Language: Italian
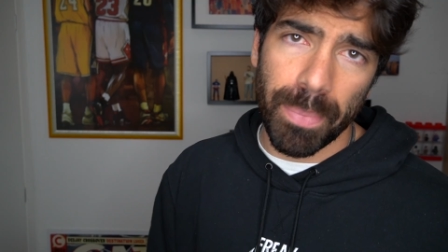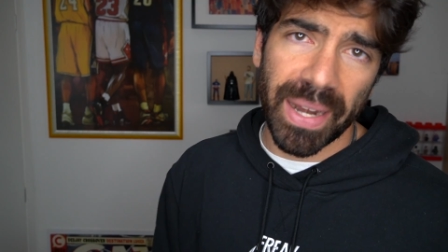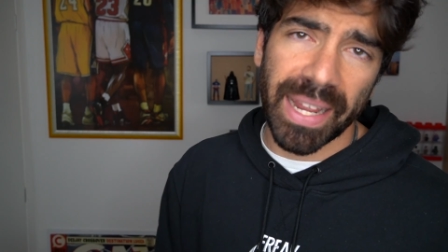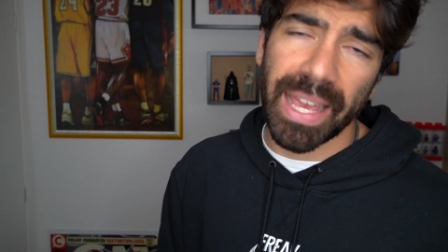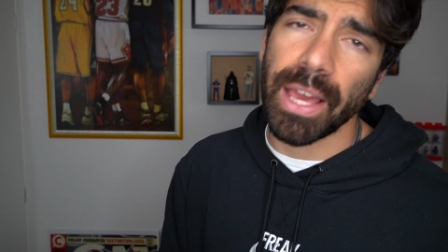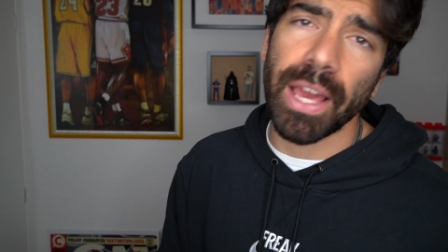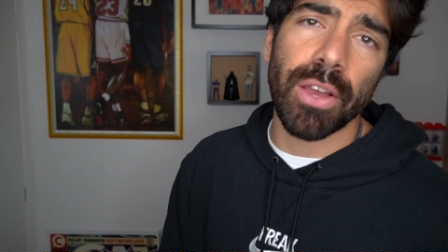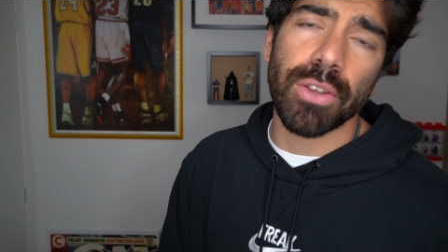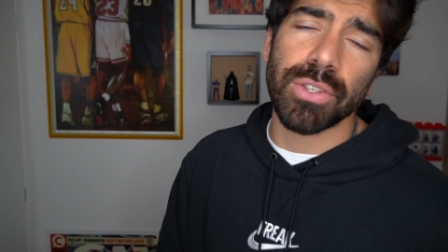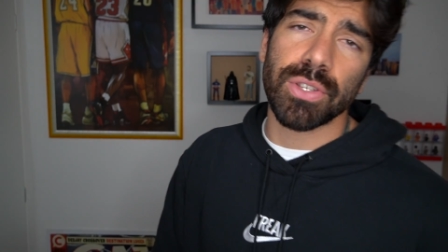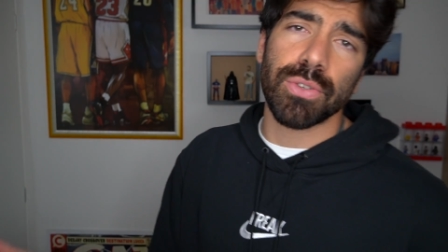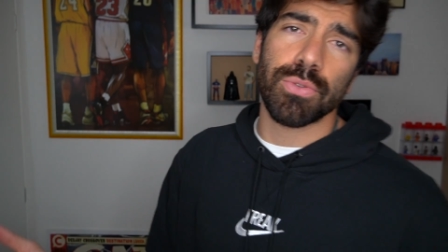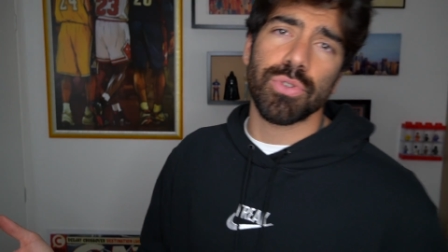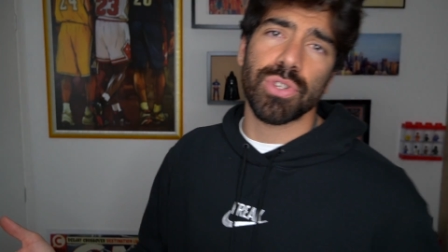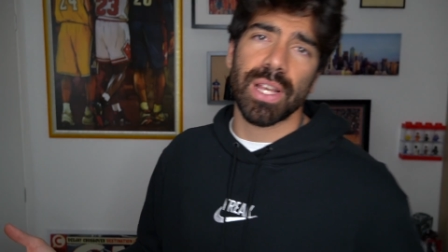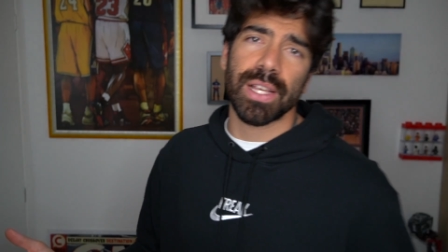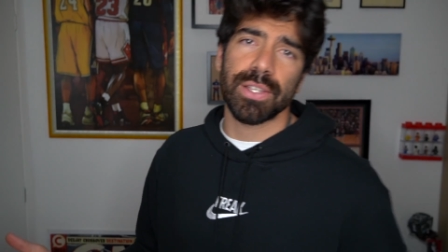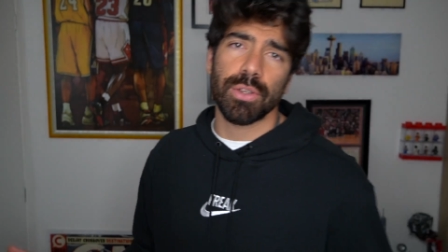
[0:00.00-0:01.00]
Perché che cosa è
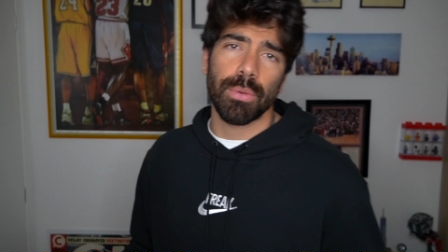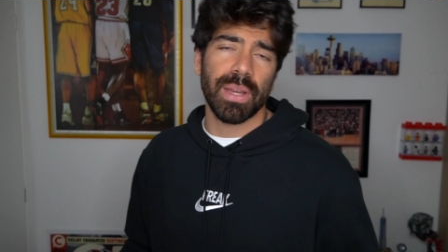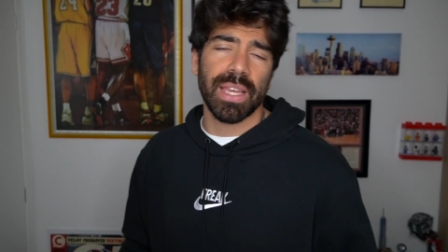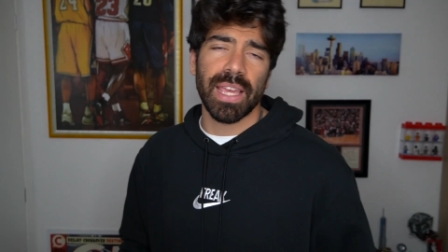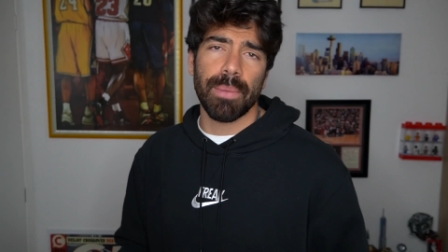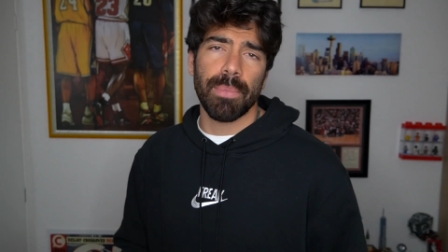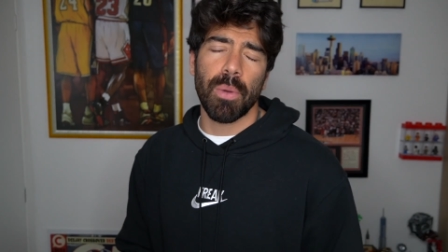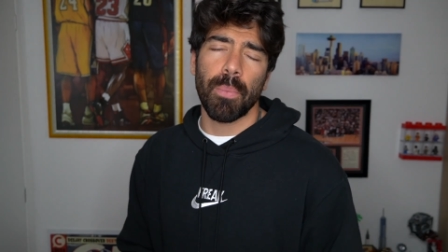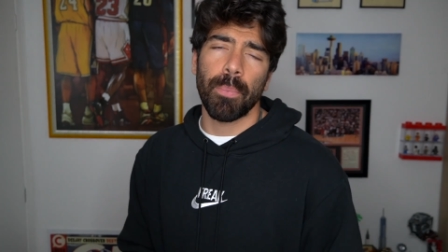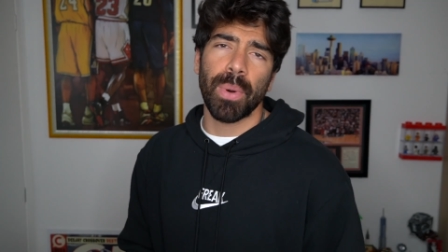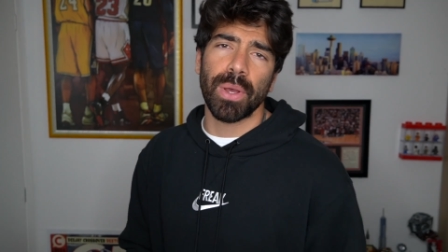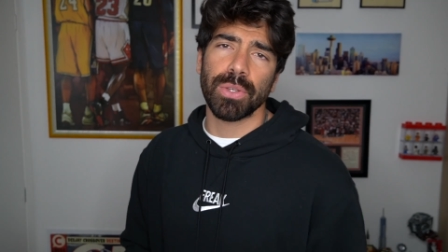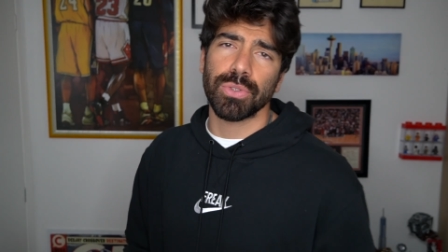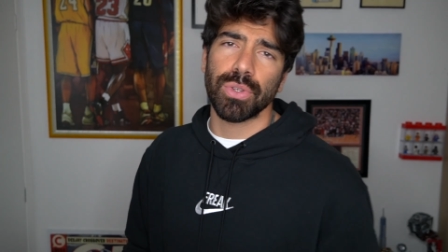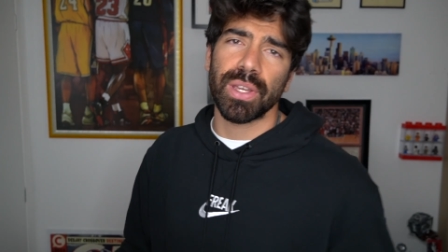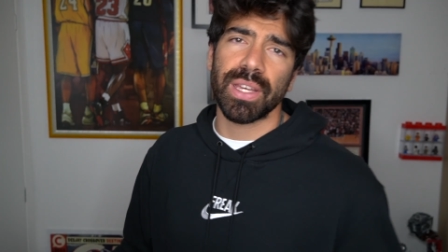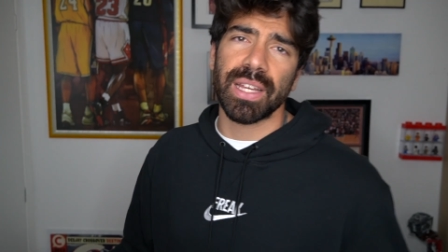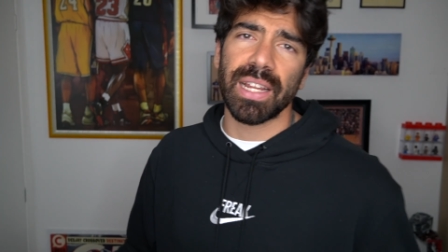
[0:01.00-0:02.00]
successo? Miami è un
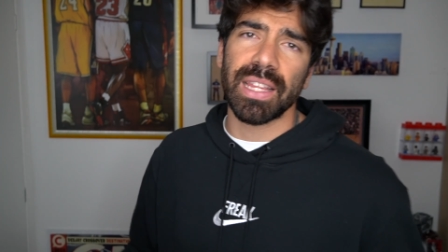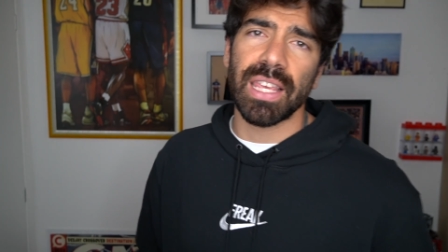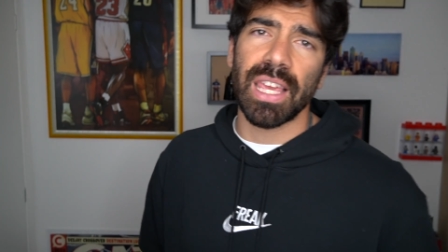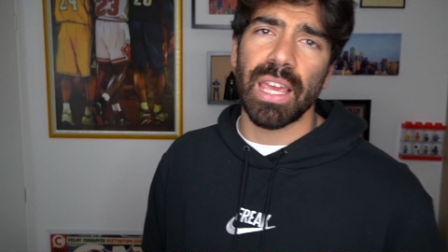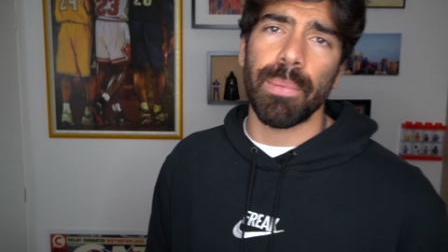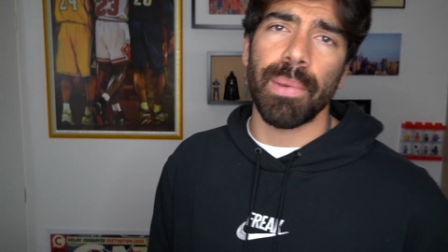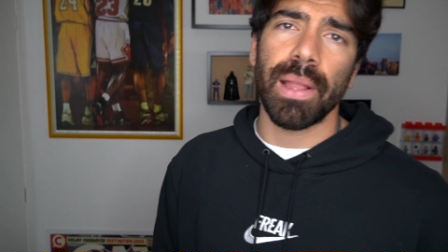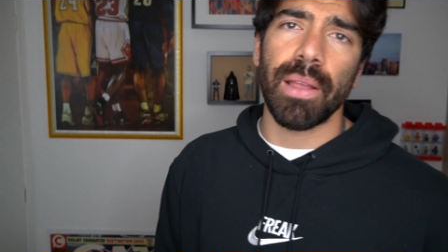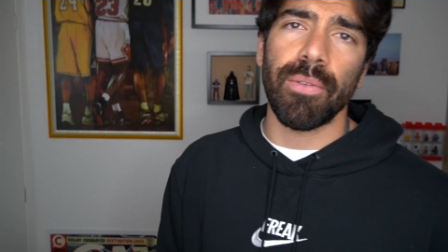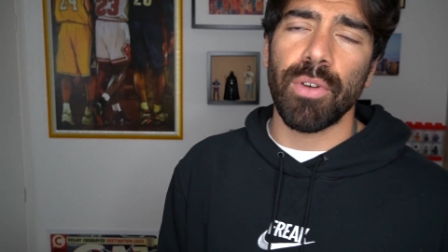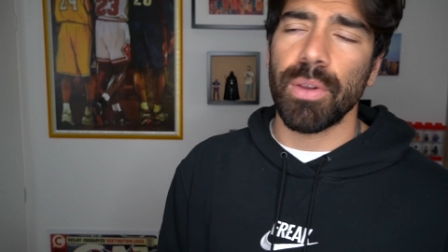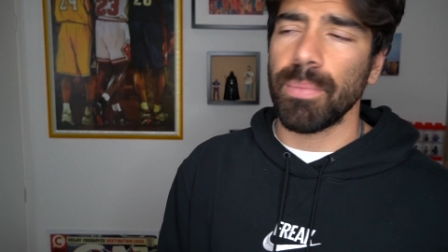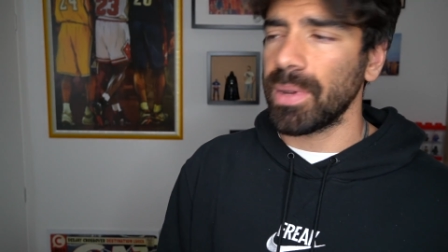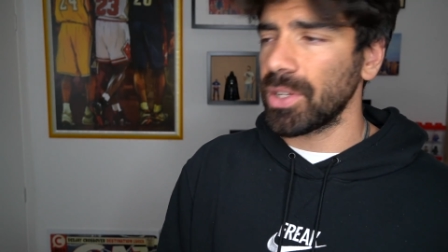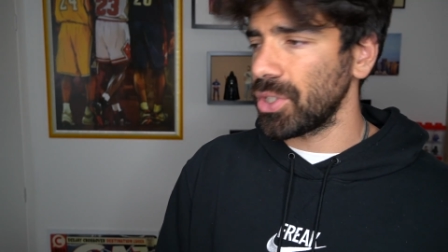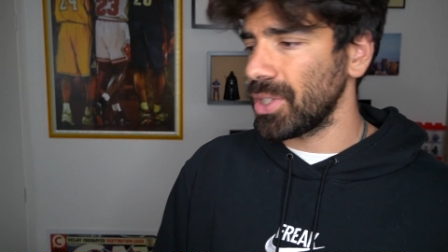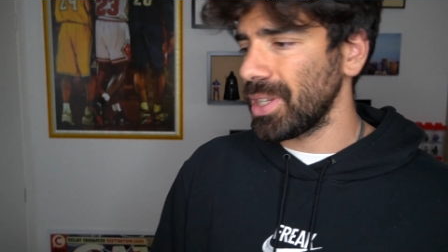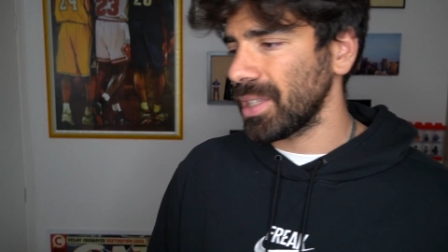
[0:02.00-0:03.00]
posto incredibile, voi
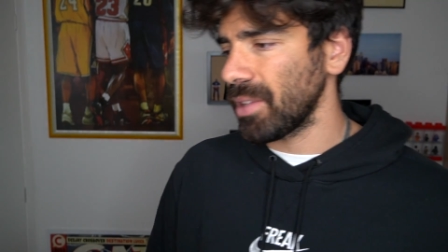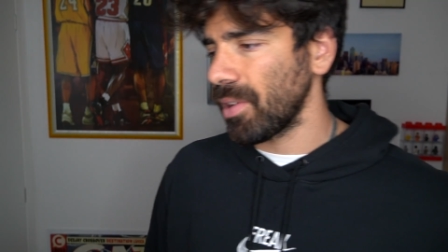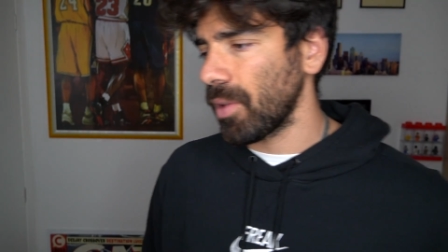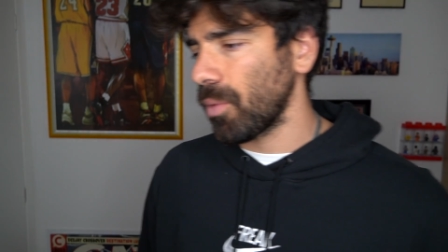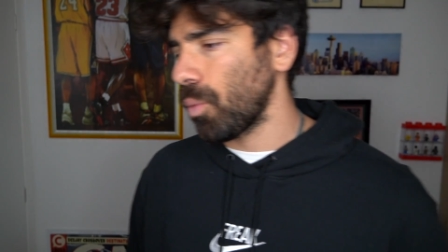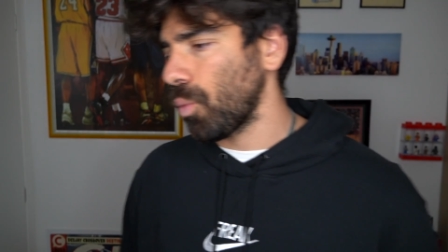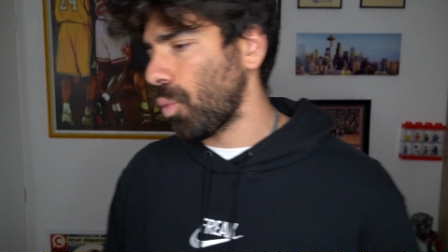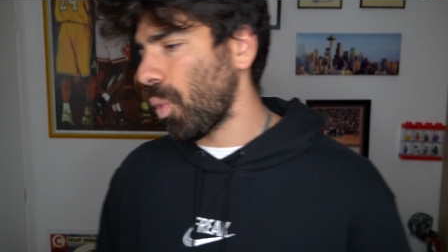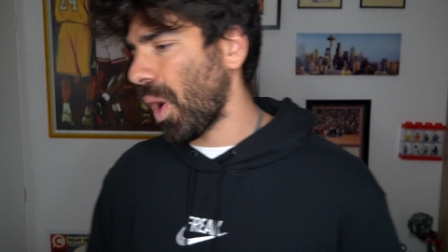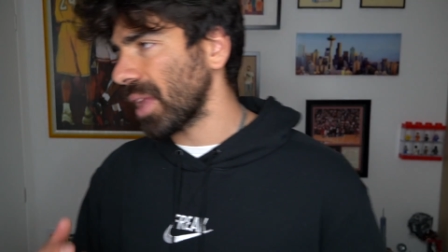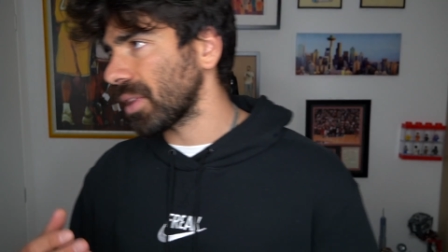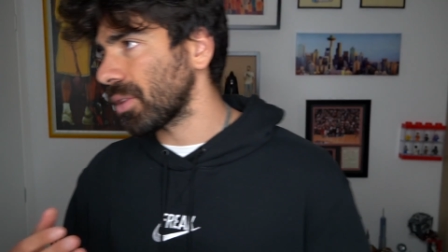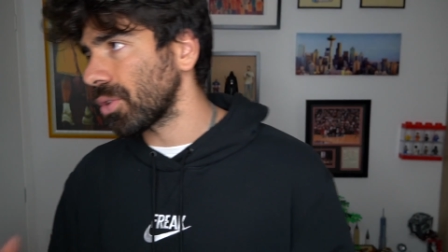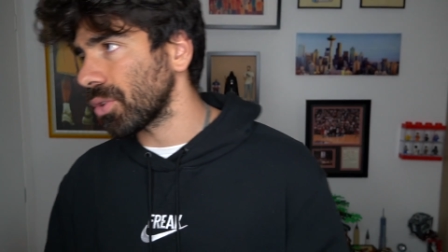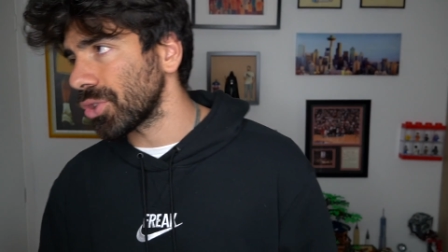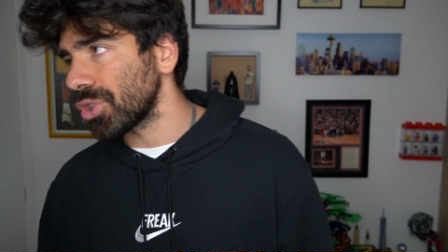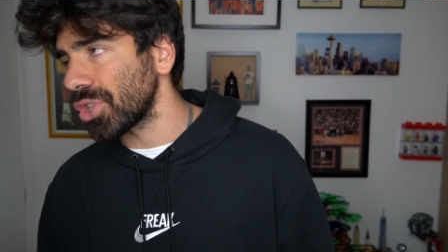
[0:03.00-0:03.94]
immaginate 4,